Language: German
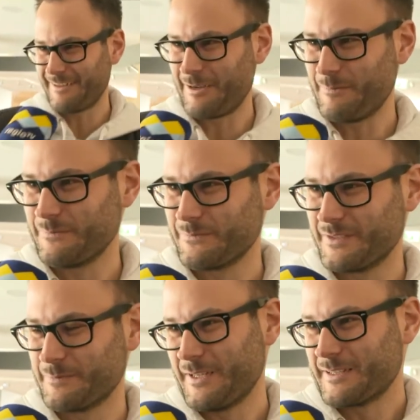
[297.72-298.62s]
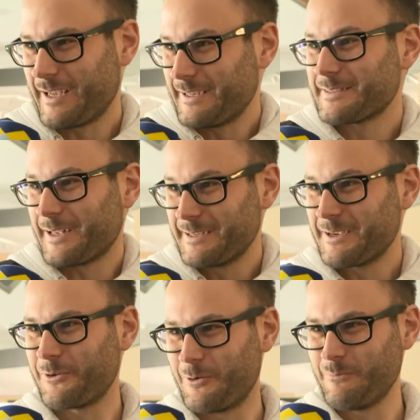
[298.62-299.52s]
Ähm, ich bin jetzt gerade erst
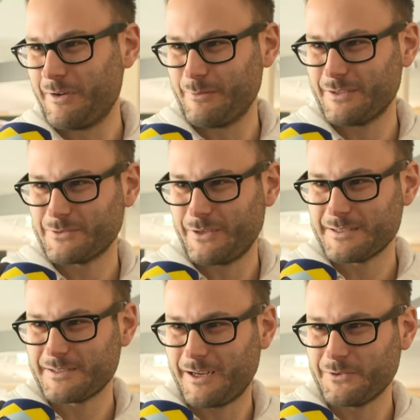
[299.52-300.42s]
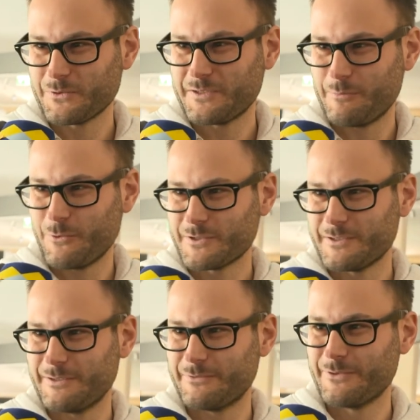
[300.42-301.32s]
reingekommen, aber so erster Eindruck sehr
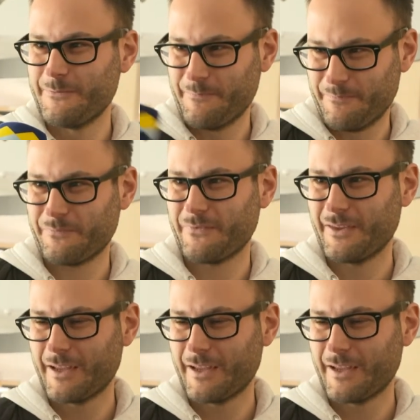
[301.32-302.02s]
positiv. Warum?